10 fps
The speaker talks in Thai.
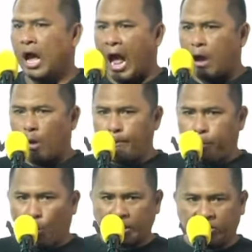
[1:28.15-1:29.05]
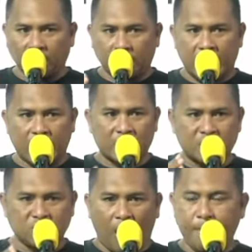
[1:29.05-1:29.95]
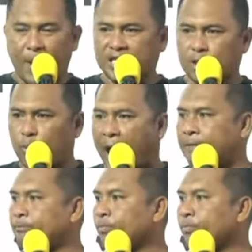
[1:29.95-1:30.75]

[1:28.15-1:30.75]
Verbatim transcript: อ้างว่าป่วยติดเตียง 180 วัน